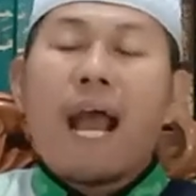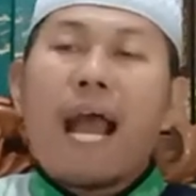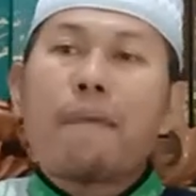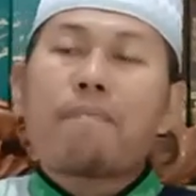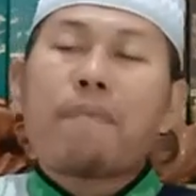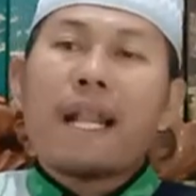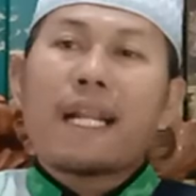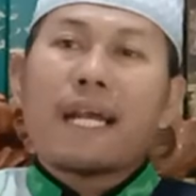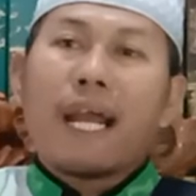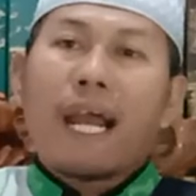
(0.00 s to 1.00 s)

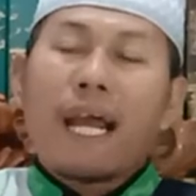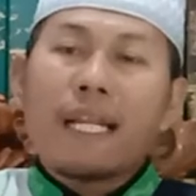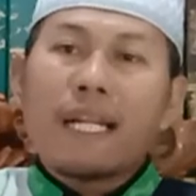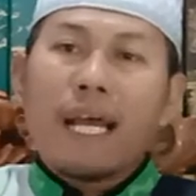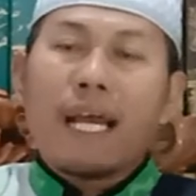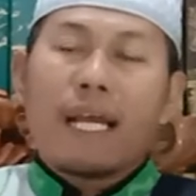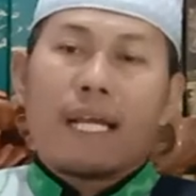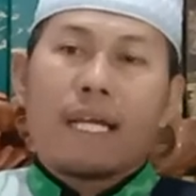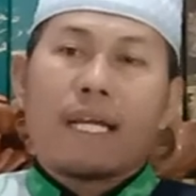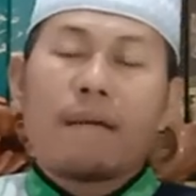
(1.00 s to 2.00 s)
Hafalkanlah
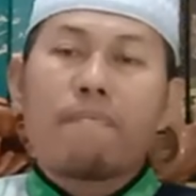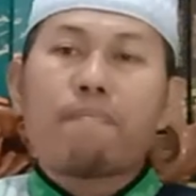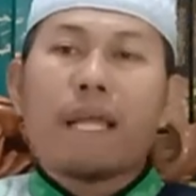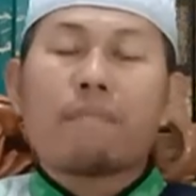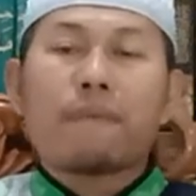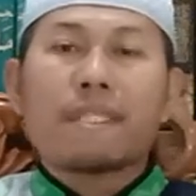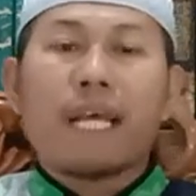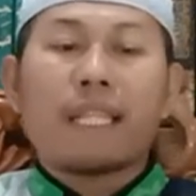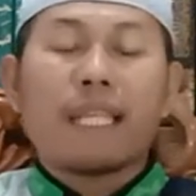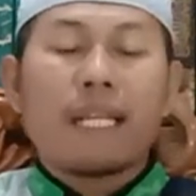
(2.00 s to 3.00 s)
keempat
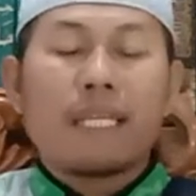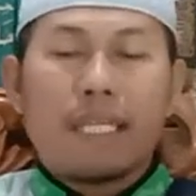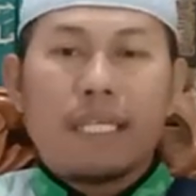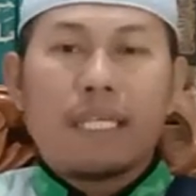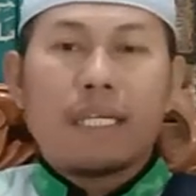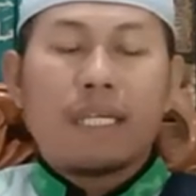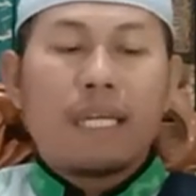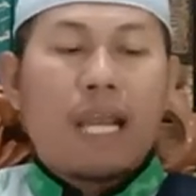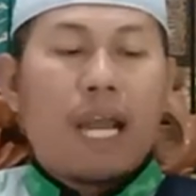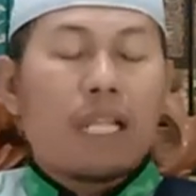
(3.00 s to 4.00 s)
pesan tadi,
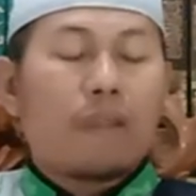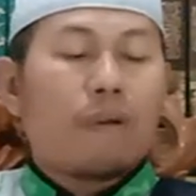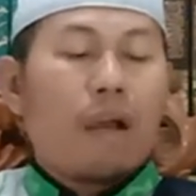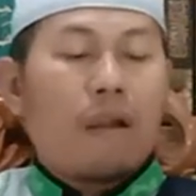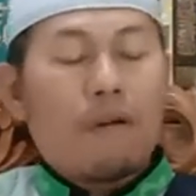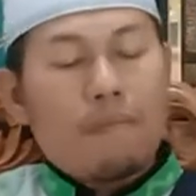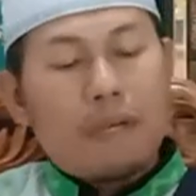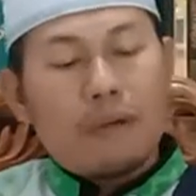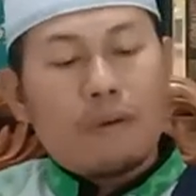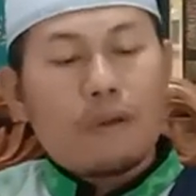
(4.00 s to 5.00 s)
atau kalau
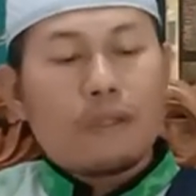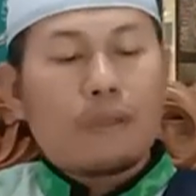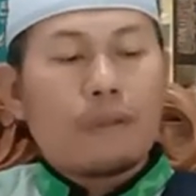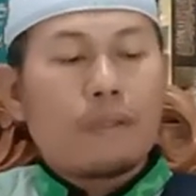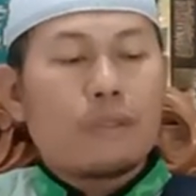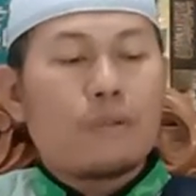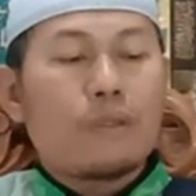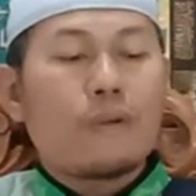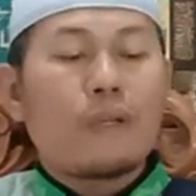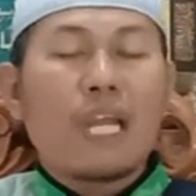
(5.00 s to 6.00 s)
menurut
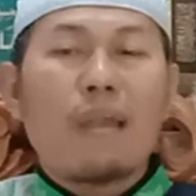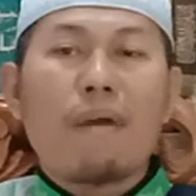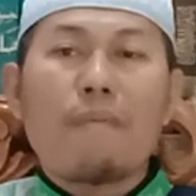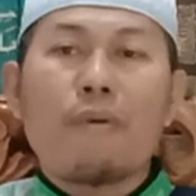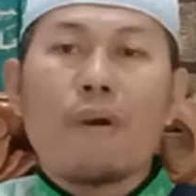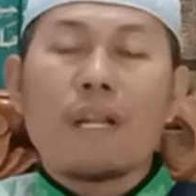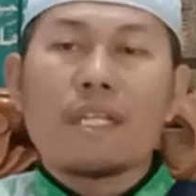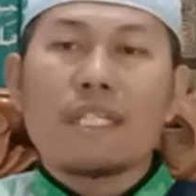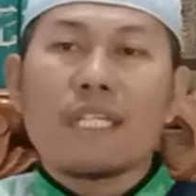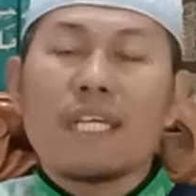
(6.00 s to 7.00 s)
judulnya Imam Bukhari
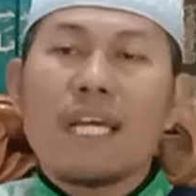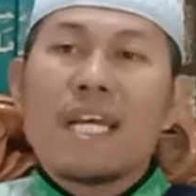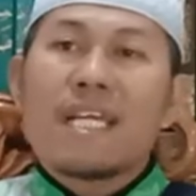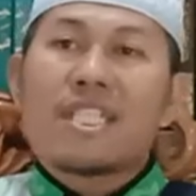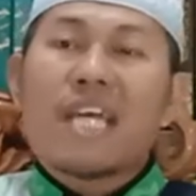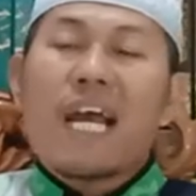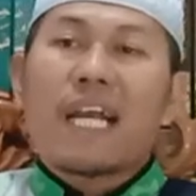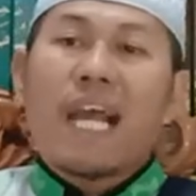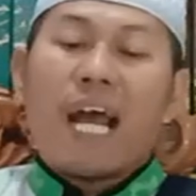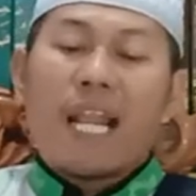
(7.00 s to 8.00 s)
di sini,
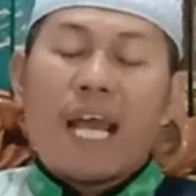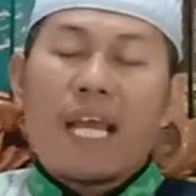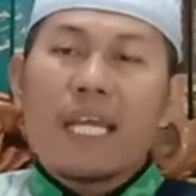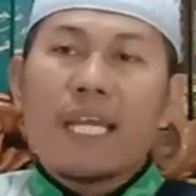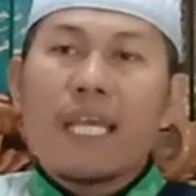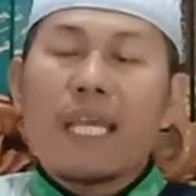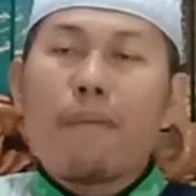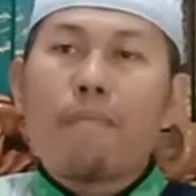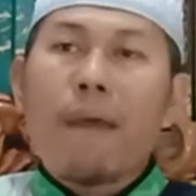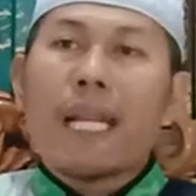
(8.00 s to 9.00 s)
jagalah
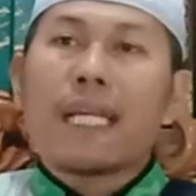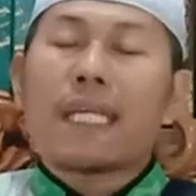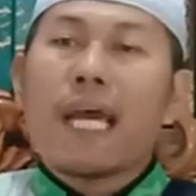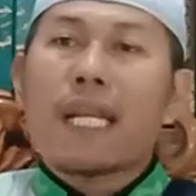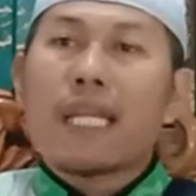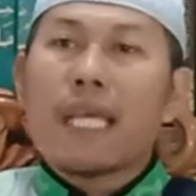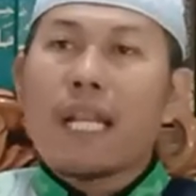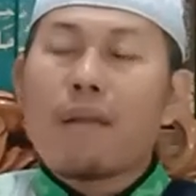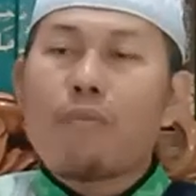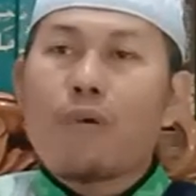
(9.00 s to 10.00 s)
iman dan
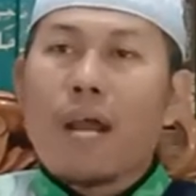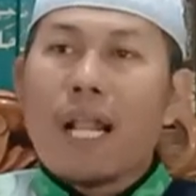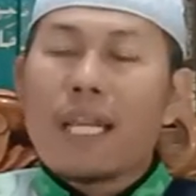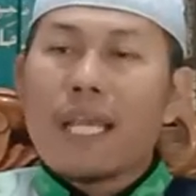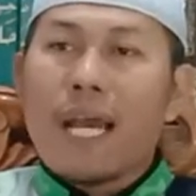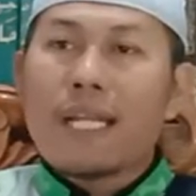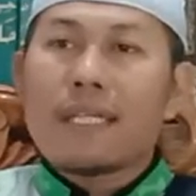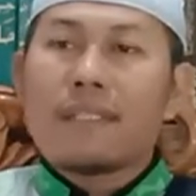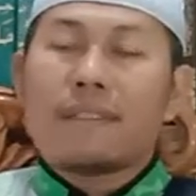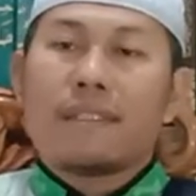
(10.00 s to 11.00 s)
ilmu
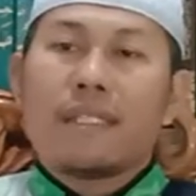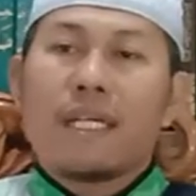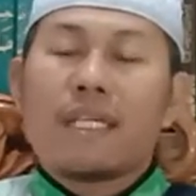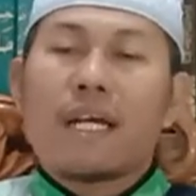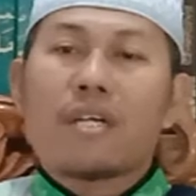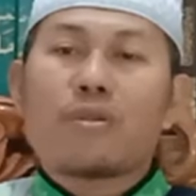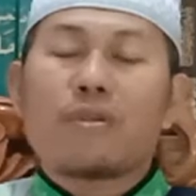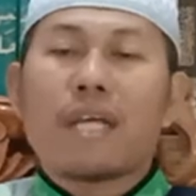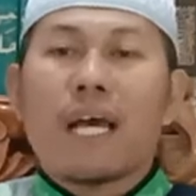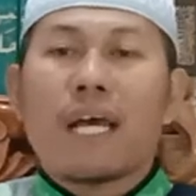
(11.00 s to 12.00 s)
kalian yang
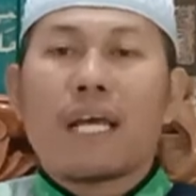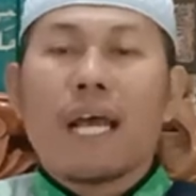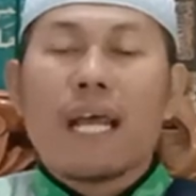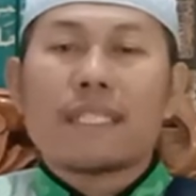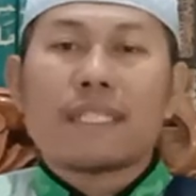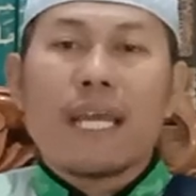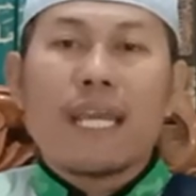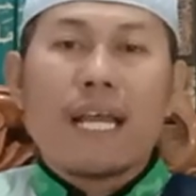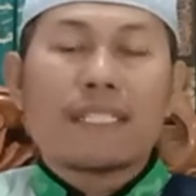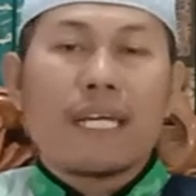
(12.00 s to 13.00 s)
sudah
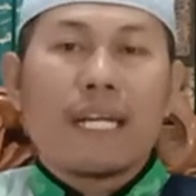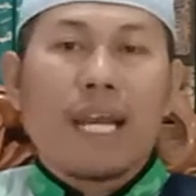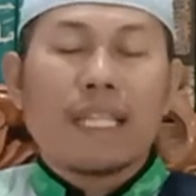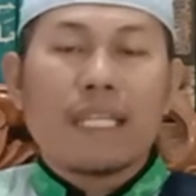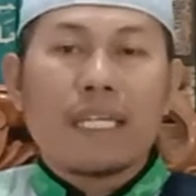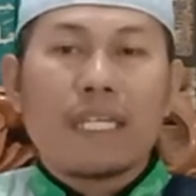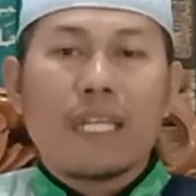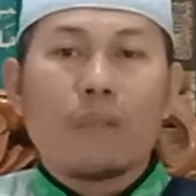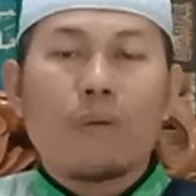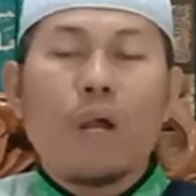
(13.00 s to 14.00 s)
saya ajarkan
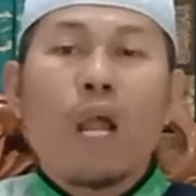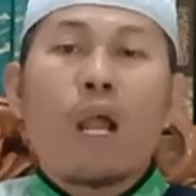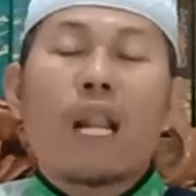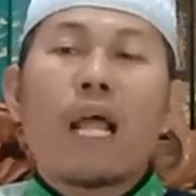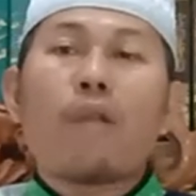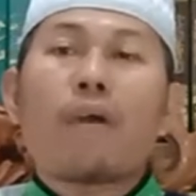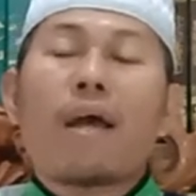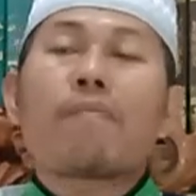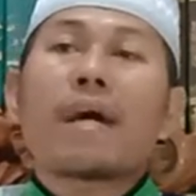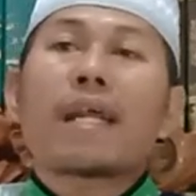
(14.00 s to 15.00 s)
tadi itu, lalu
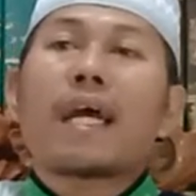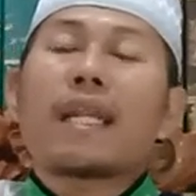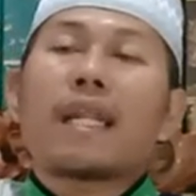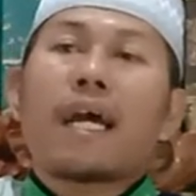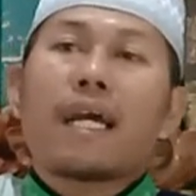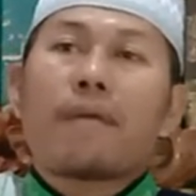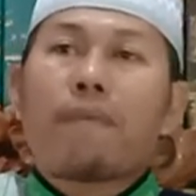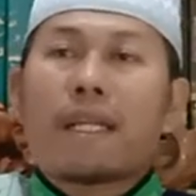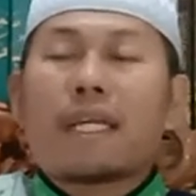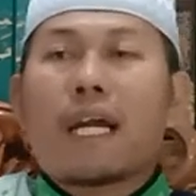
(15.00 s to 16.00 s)
kabarkanlah
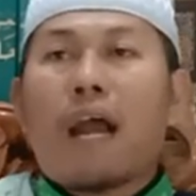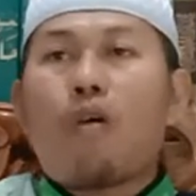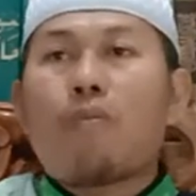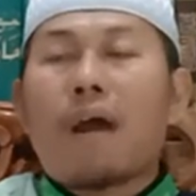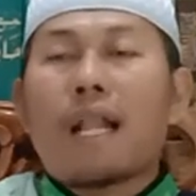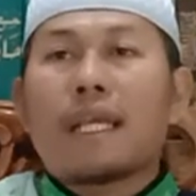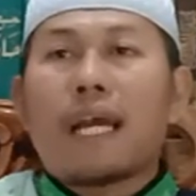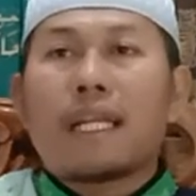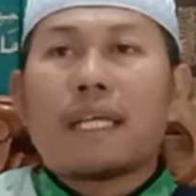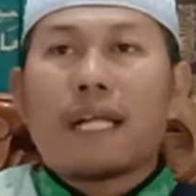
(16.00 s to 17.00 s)
kepada kaum
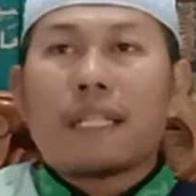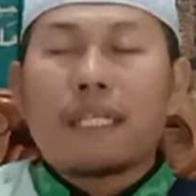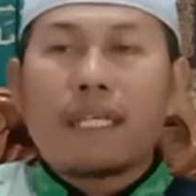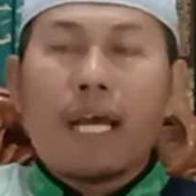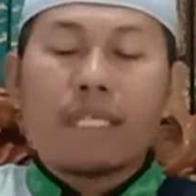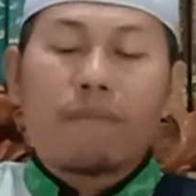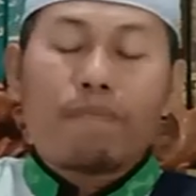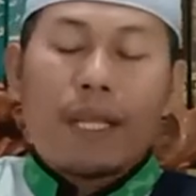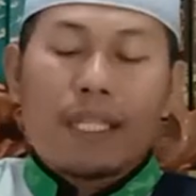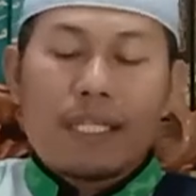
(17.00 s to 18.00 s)
kalian yang tidak
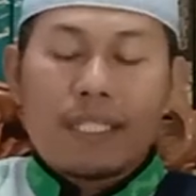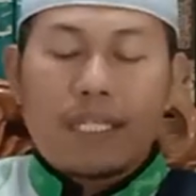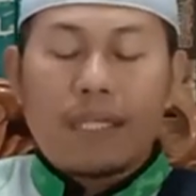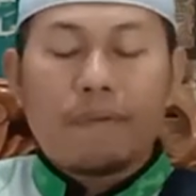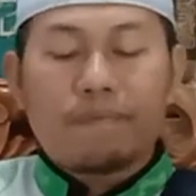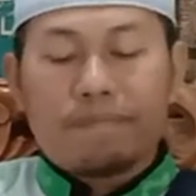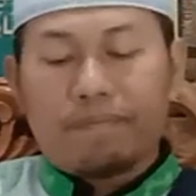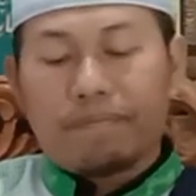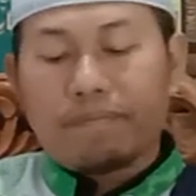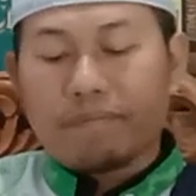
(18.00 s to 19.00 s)
sempat ke sini.
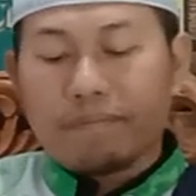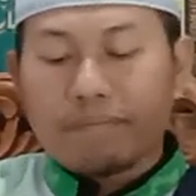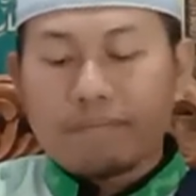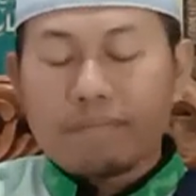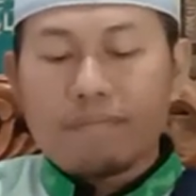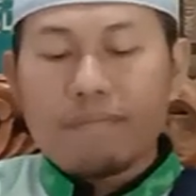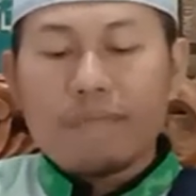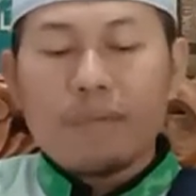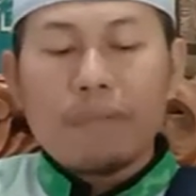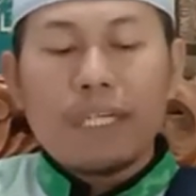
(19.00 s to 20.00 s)

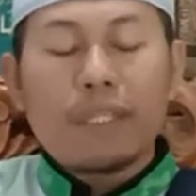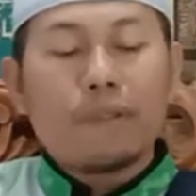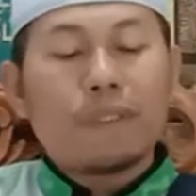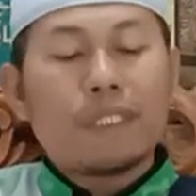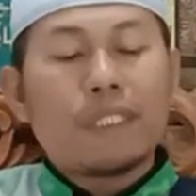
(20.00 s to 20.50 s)
Begitu.